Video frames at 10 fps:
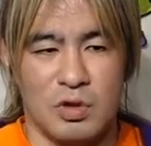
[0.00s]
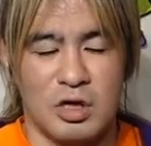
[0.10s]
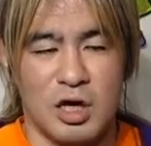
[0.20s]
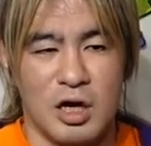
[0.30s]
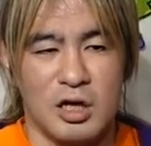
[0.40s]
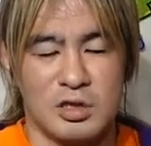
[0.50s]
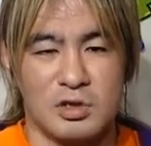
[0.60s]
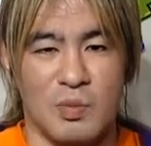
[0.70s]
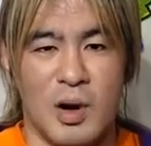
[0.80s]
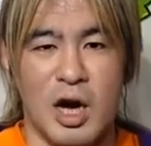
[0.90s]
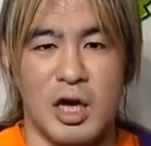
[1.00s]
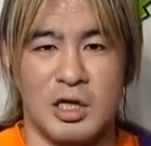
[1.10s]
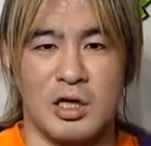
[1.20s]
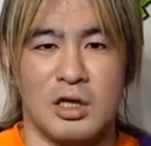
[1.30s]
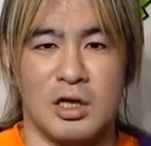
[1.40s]
控え室の前
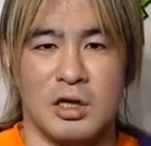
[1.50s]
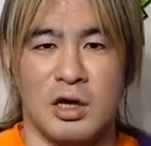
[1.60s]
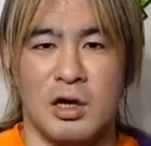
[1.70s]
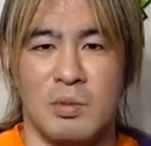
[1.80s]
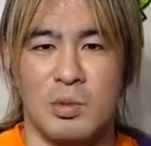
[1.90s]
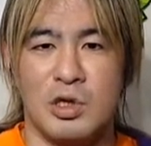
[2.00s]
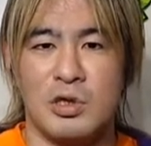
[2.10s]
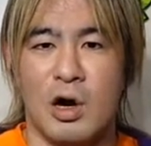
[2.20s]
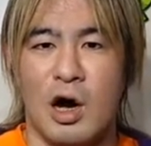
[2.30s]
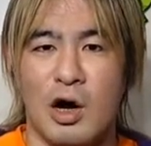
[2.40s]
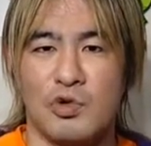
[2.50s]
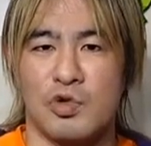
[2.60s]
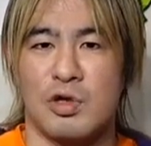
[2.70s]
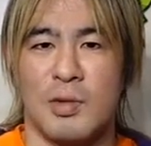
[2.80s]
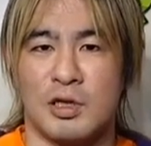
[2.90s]
に出てて、みんな拍手
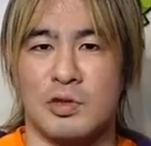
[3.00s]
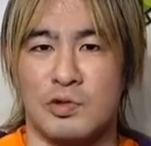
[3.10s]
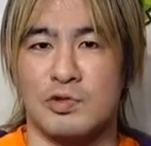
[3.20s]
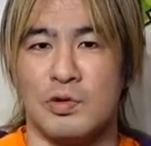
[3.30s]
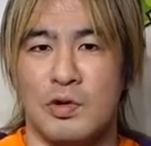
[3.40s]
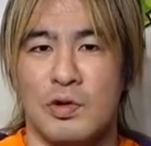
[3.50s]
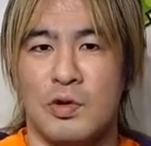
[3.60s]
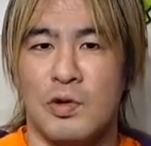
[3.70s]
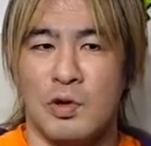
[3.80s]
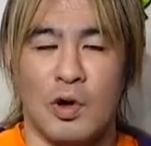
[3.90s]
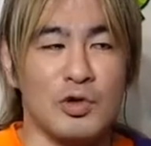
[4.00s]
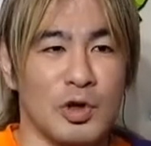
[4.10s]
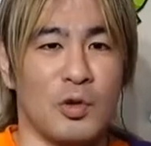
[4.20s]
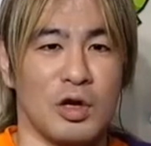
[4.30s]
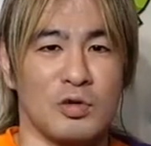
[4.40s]
して待ってるんですよ。なん
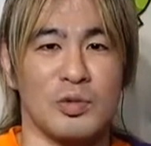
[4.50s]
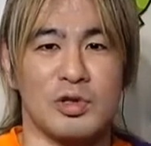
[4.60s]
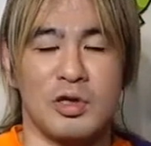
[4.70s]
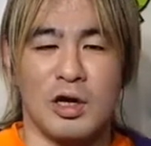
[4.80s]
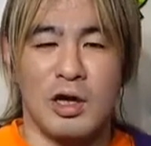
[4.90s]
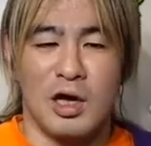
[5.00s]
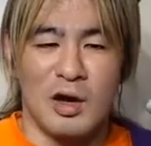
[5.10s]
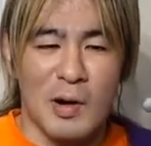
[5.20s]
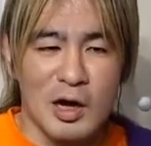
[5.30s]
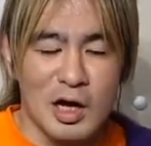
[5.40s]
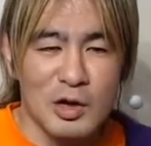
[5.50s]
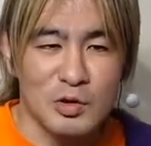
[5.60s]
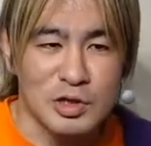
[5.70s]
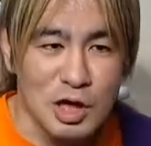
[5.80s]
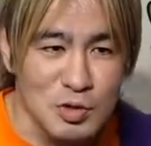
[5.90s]
だこれと思って「エヴァンゲリオン
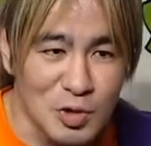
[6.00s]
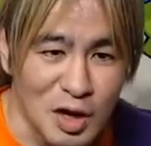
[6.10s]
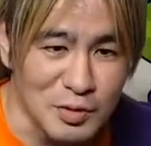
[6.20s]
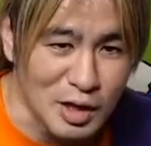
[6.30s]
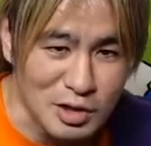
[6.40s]
の最終回みた